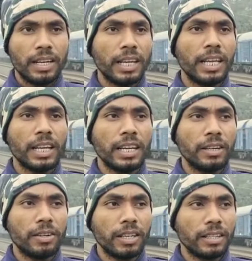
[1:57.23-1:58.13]
না
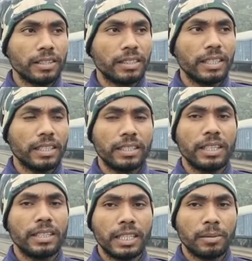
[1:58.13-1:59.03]
এখানে অনেক
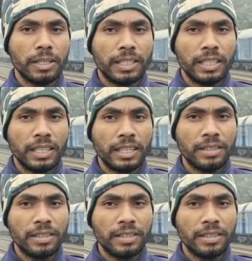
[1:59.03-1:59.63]
যেতে পারছি না